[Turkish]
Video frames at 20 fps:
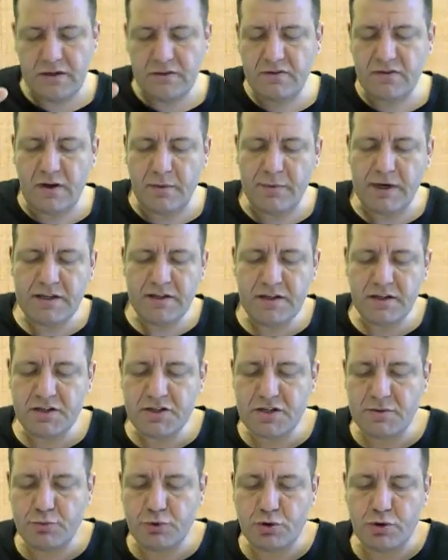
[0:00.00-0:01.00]
Taban
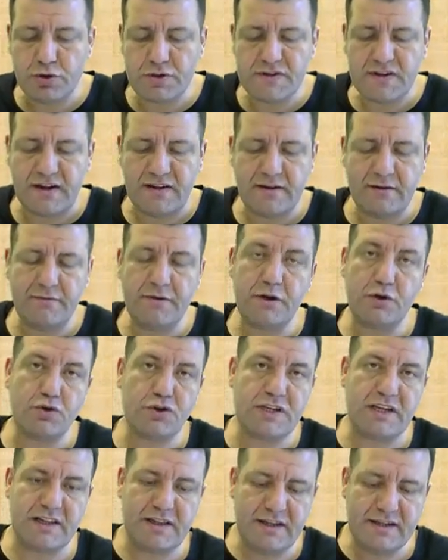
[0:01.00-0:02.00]
yarıçapı 4 santim ve
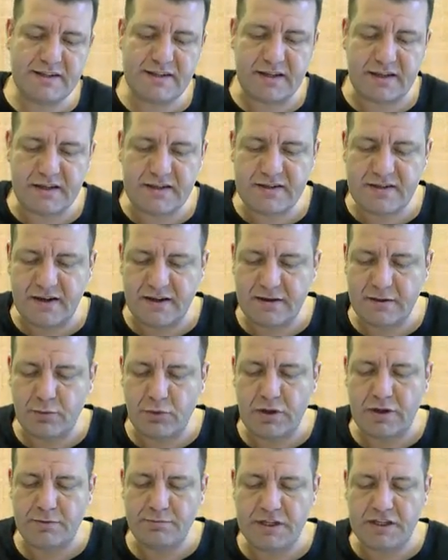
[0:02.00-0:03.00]
yüksekliği 8 santim
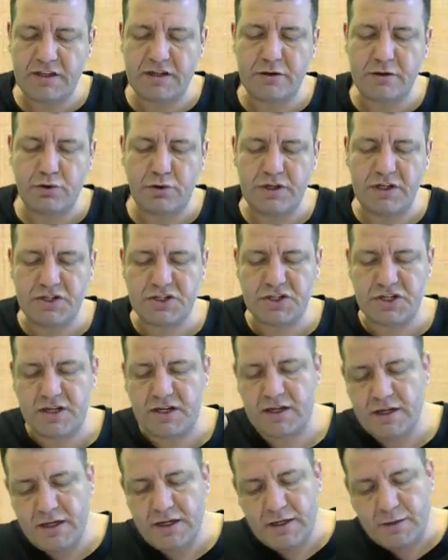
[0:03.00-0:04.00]
olan bir dik koni
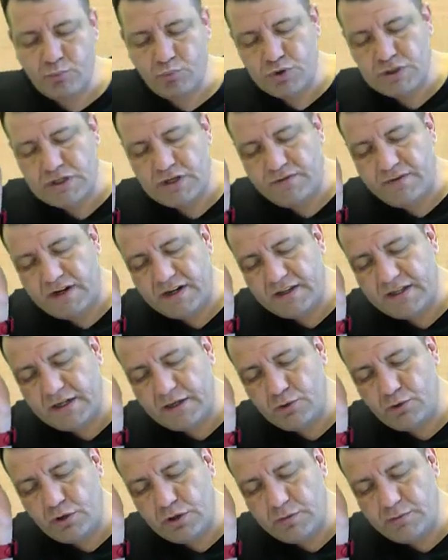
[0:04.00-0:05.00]
içine. Bu sefer dik
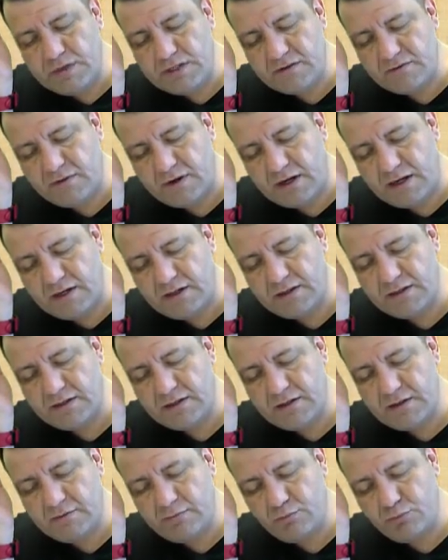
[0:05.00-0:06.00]
konimiz var.
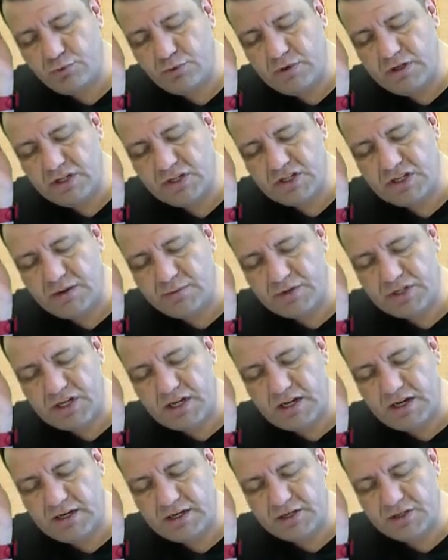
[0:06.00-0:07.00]
Bunun içine bir şey
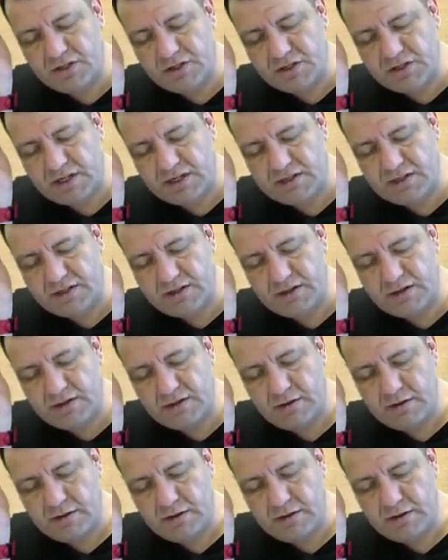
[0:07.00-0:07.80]
yerleştireceğiz.